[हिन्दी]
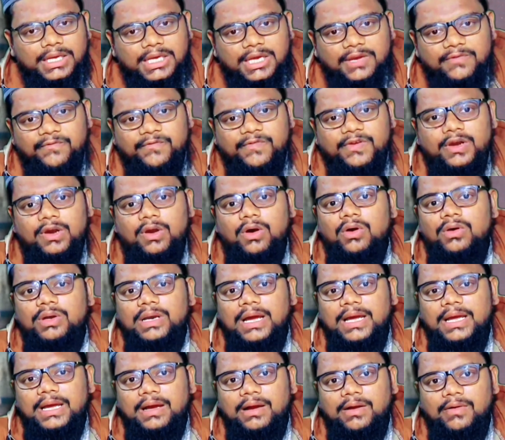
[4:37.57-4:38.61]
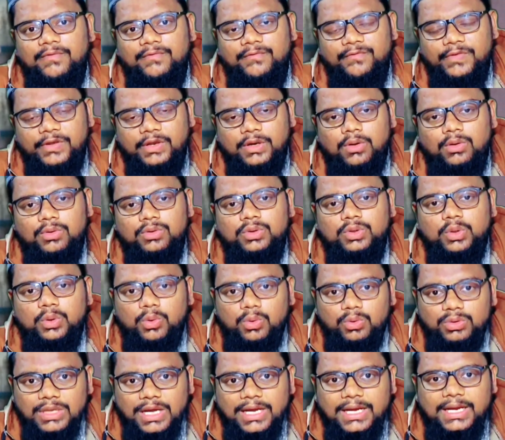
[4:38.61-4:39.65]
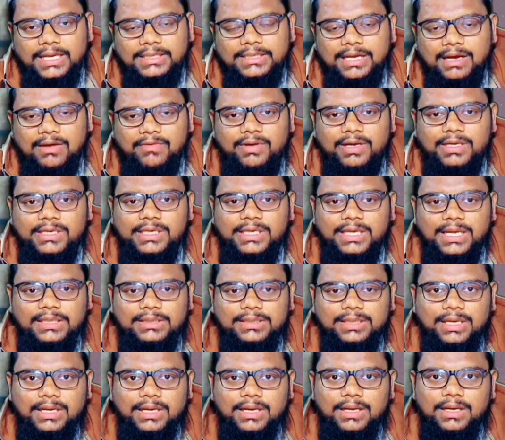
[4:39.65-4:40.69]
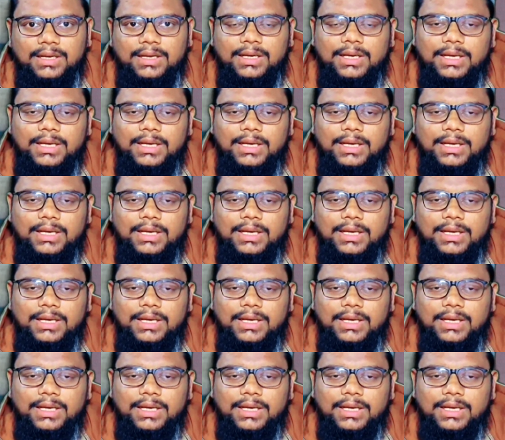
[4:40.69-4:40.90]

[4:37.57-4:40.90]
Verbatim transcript: कि फ़िरौन आया फ़िरौन तो खुदा का दावा किया था